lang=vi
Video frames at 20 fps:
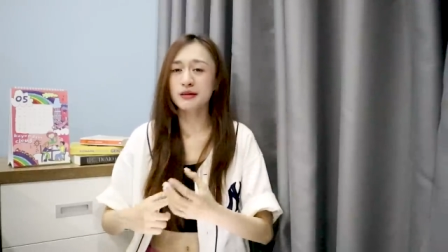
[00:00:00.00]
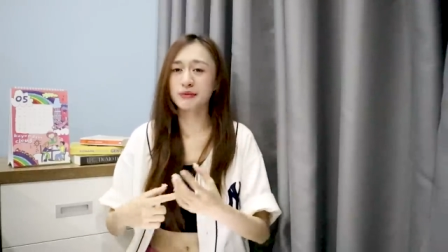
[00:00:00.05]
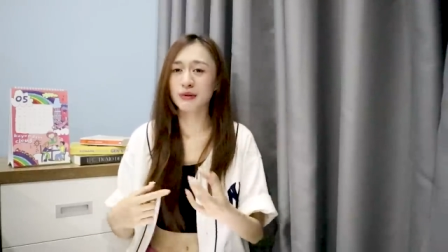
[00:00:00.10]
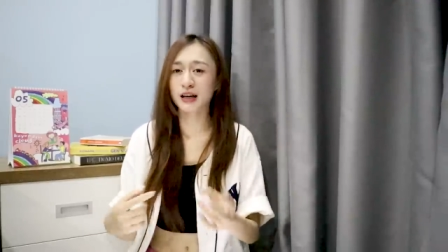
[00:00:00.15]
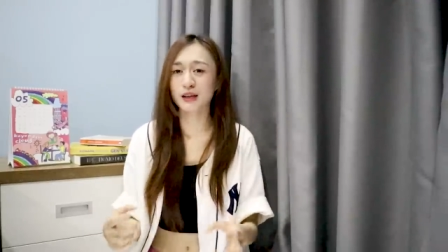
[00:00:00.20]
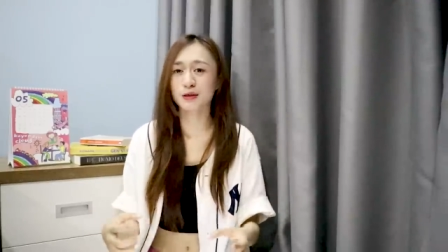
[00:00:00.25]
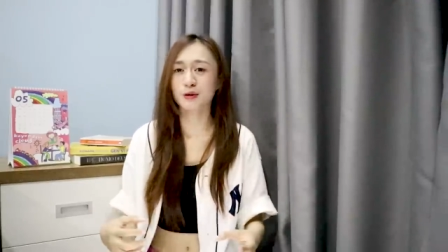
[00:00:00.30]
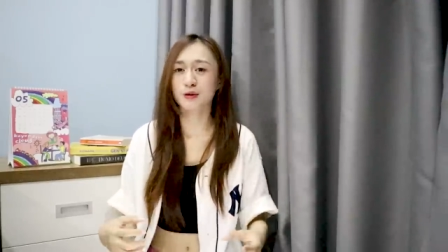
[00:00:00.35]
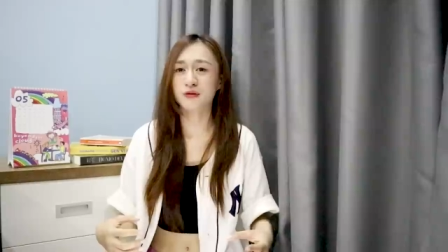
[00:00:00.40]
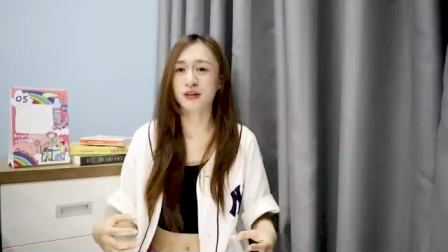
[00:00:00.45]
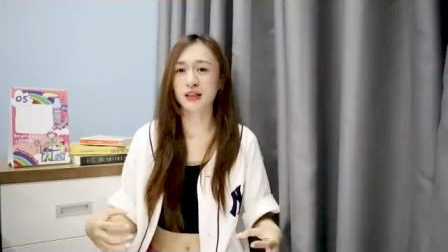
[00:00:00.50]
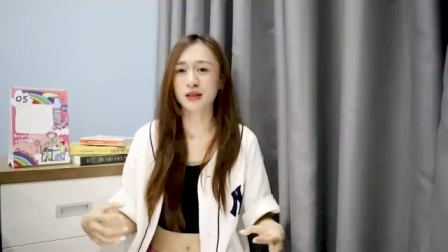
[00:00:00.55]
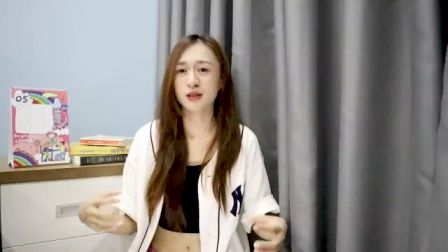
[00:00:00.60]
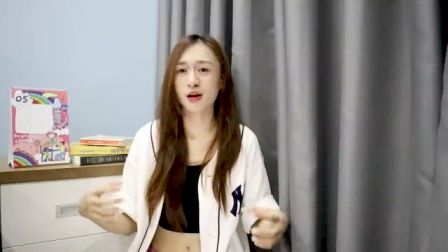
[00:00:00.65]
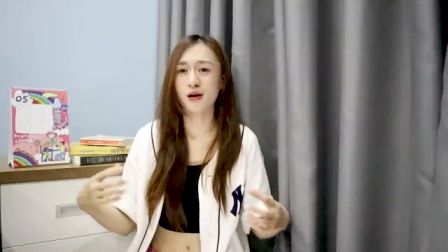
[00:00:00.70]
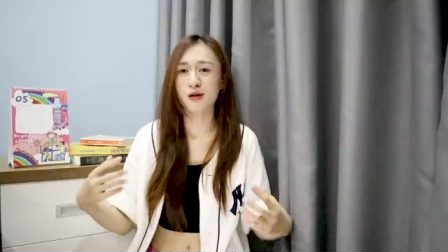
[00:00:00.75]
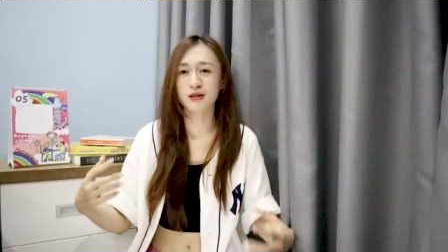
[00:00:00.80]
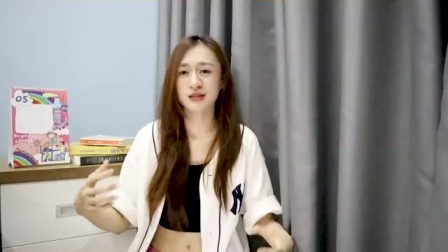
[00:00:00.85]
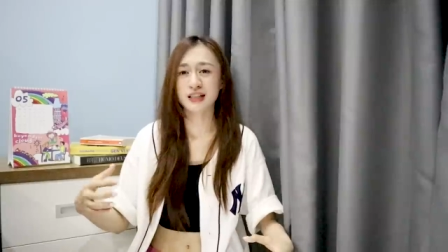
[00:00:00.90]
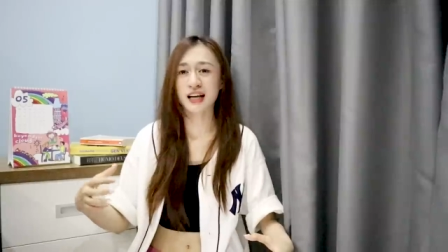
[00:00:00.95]
bạn còn phải
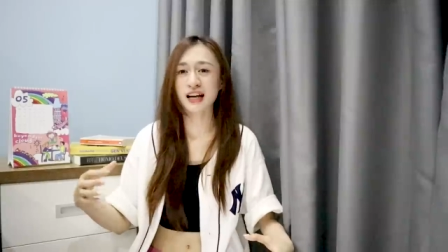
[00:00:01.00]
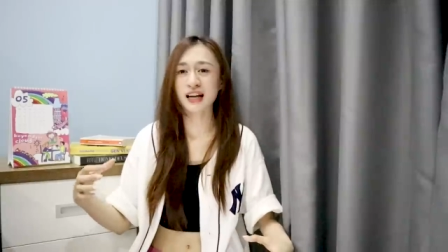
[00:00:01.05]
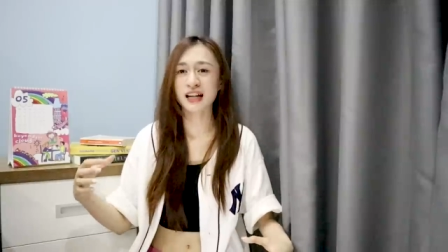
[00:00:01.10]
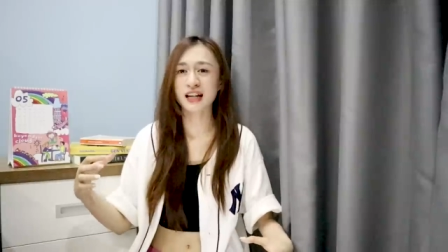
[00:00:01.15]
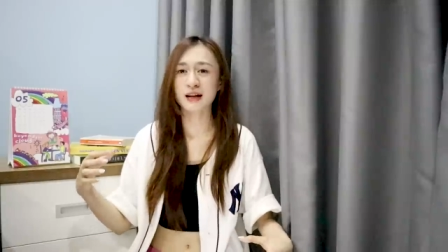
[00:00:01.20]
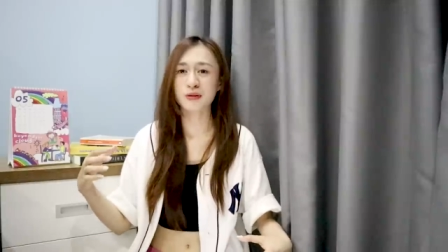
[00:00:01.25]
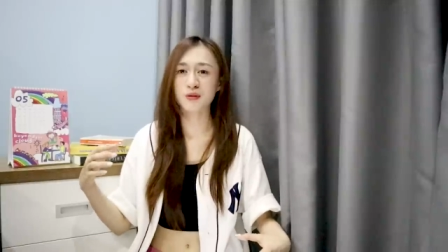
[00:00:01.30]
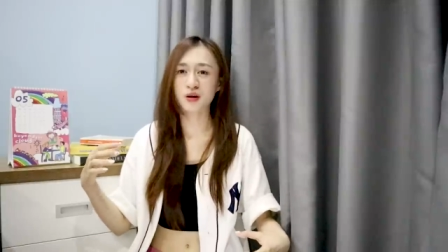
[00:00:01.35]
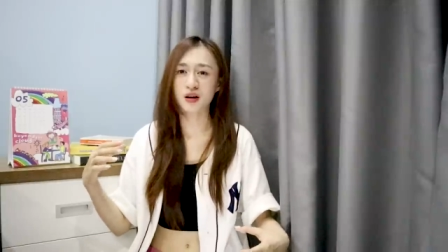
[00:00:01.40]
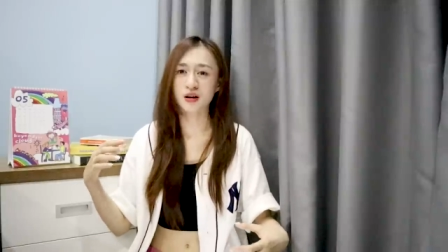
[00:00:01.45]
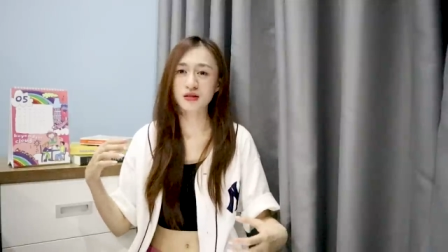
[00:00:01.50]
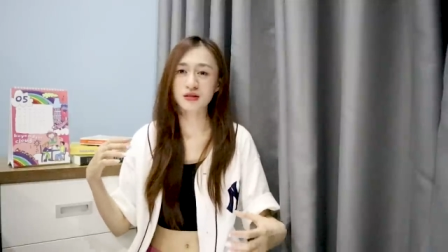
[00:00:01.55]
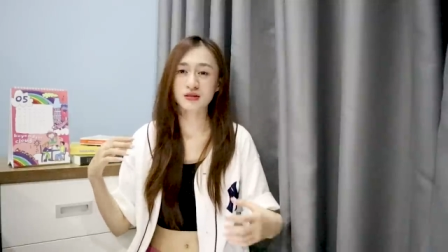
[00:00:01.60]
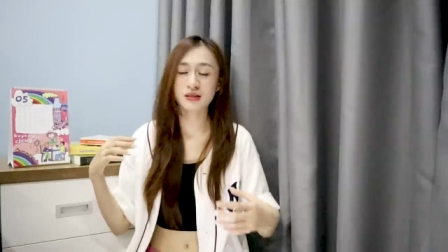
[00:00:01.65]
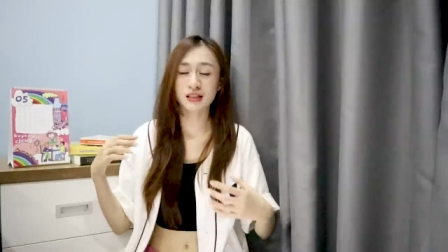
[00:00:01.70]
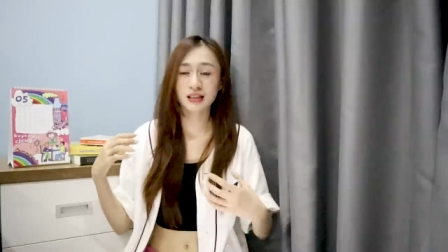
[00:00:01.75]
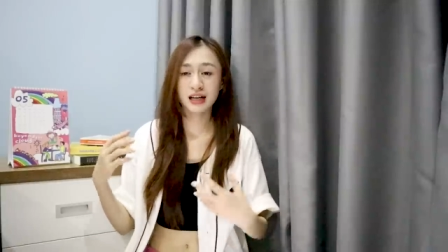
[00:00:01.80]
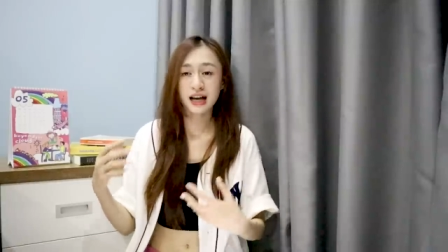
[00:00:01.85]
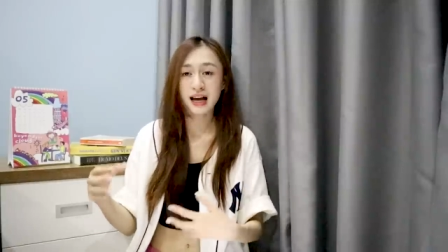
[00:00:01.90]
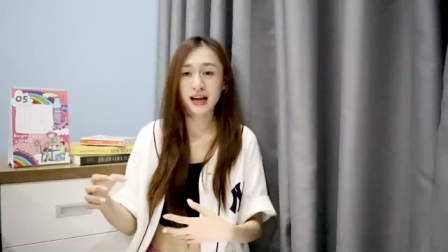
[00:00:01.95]
tỏ ra là một con
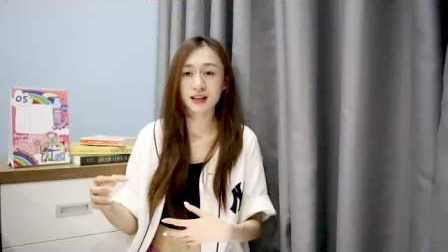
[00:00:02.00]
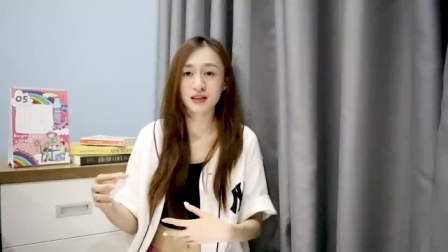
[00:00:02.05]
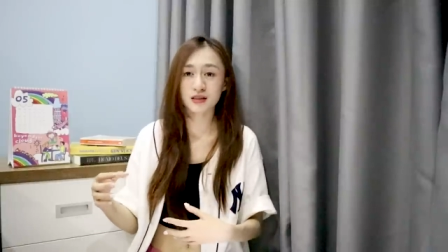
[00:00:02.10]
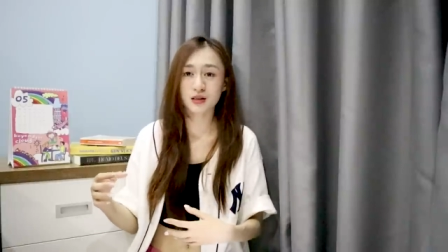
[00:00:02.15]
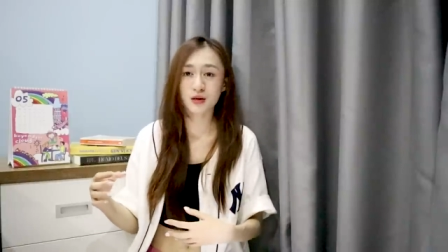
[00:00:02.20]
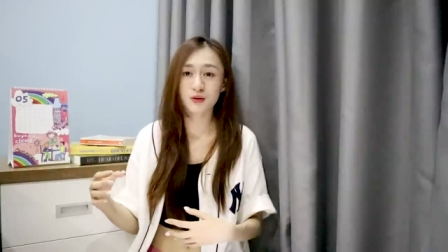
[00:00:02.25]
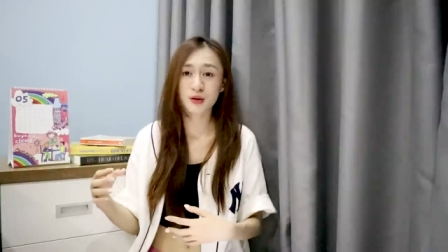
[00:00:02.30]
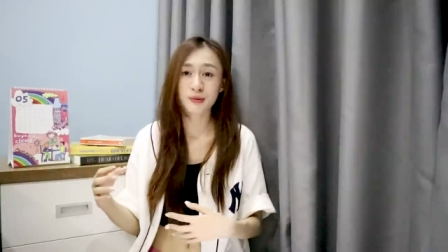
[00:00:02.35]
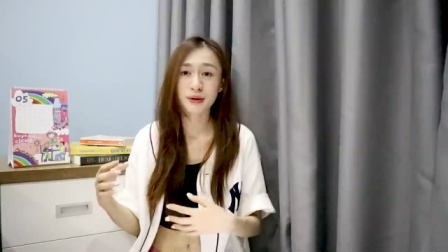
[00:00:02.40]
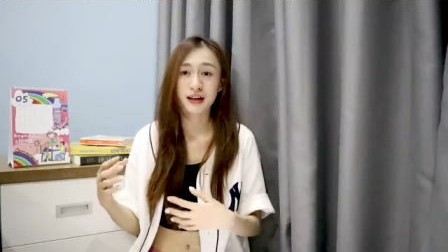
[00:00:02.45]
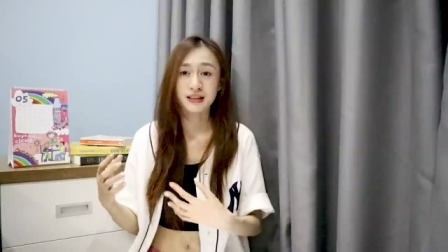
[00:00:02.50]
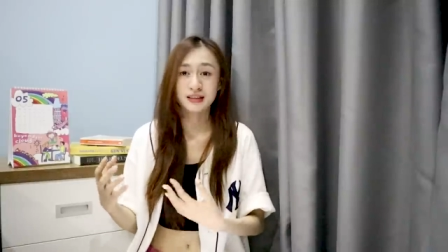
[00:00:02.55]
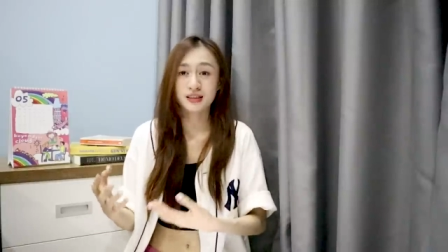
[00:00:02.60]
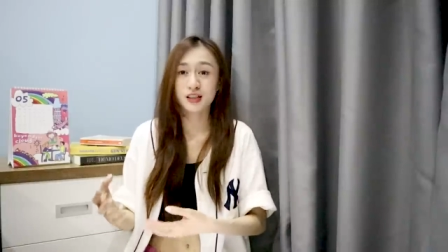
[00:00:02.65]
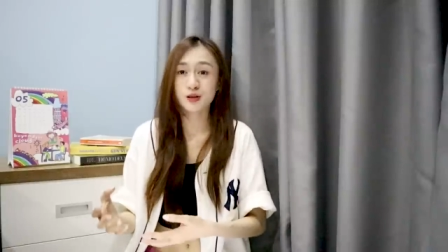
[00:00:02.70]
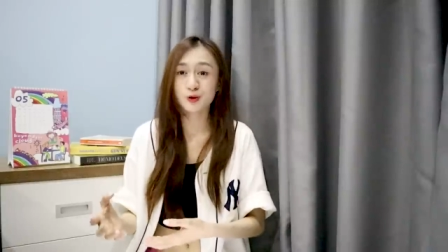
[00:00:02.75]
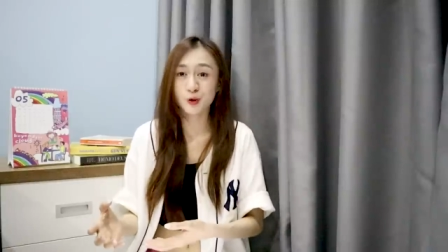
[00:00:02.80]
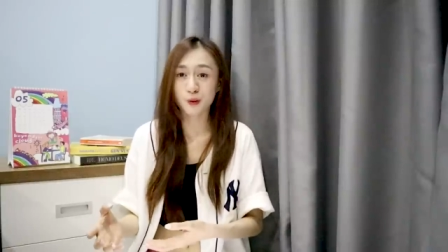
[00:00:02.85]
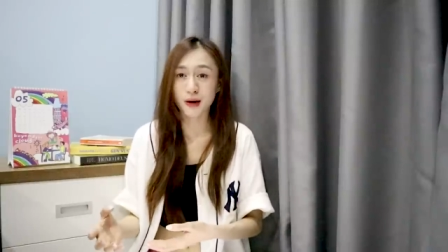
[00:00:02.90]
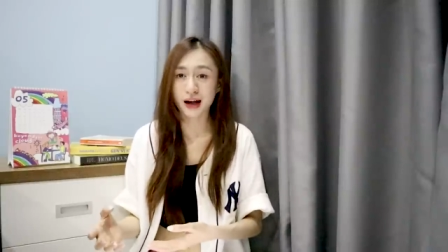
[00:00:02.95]
người khác so với bản
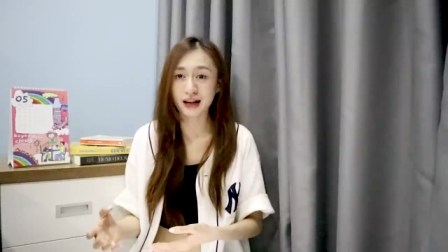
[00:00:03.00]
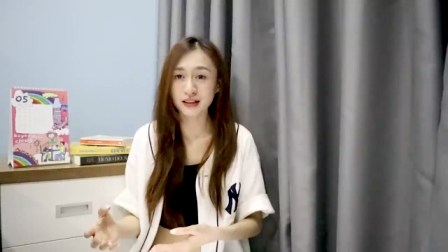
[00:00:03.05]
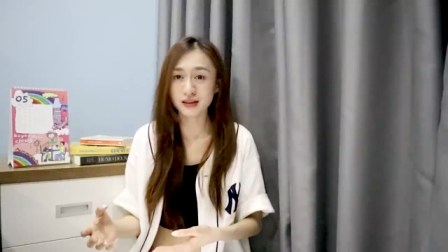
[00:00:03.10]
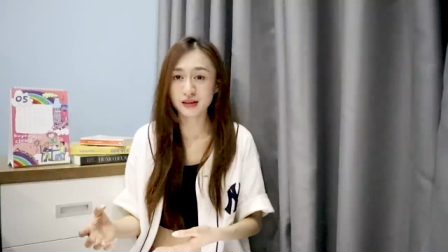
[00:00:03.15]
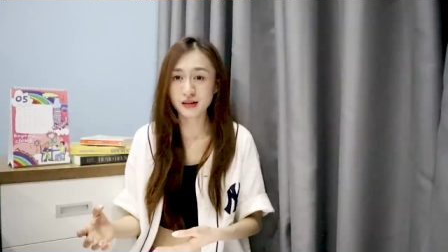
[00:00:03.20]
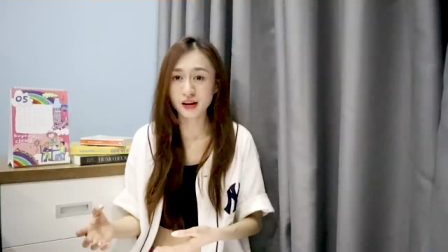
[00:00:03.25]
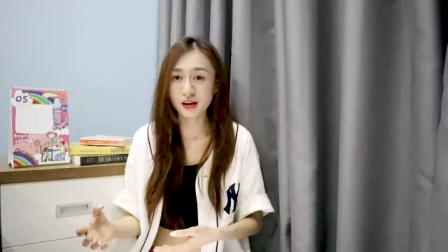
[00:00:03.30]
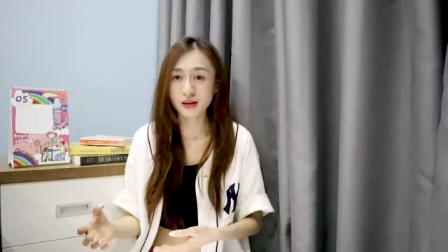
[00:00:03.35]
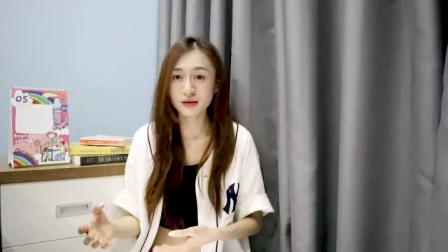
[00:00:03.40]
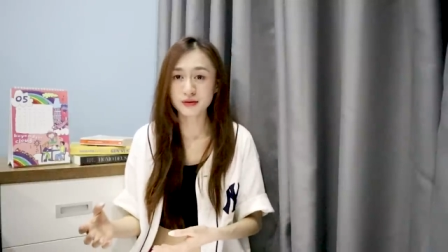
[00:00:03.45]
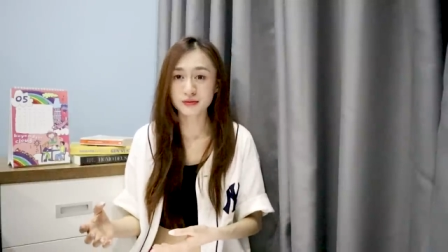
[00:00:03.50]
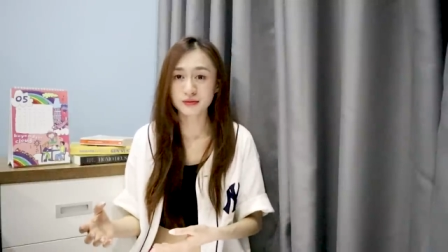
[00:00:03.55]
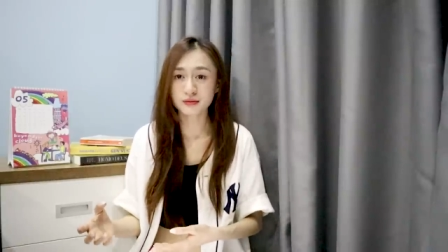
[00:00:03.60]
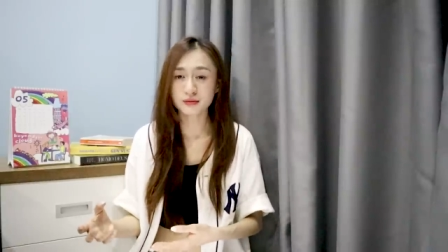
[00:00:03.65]
chất của bạn nữa